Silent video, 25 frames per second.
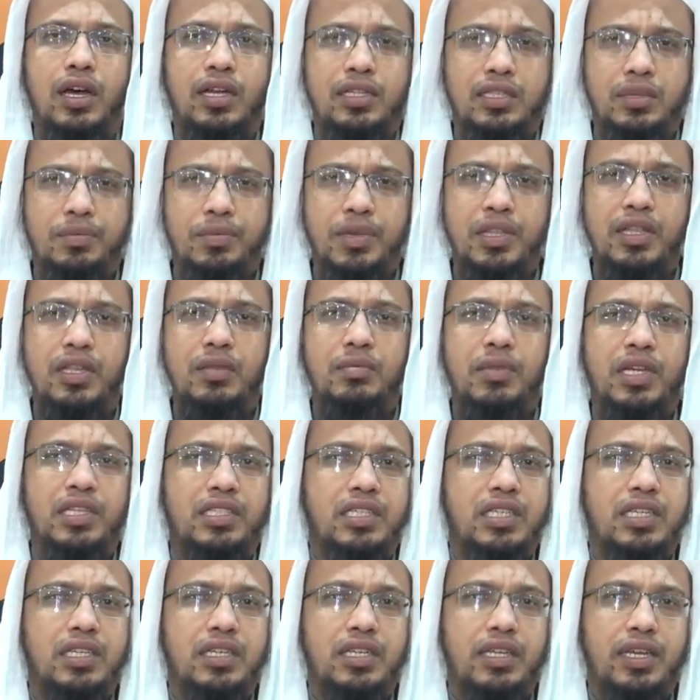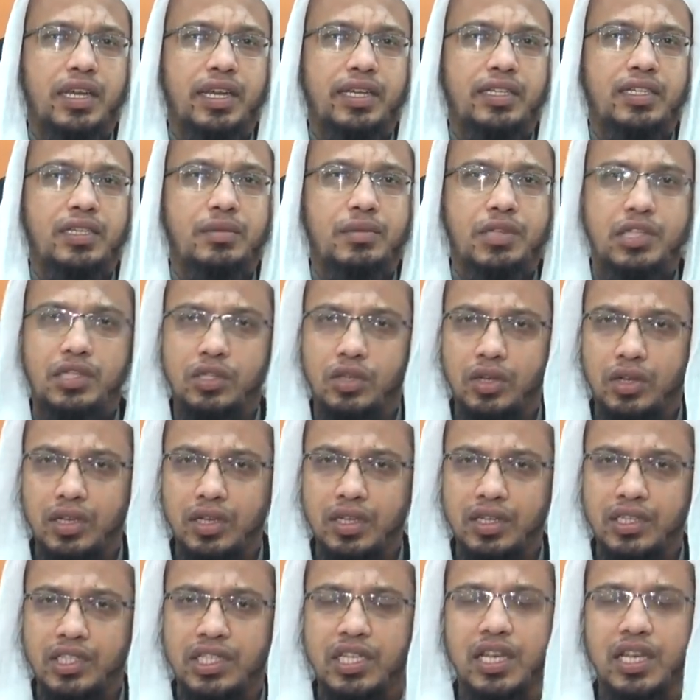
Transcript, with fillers: আজ আপনাদের মাঝে একটি বিষয়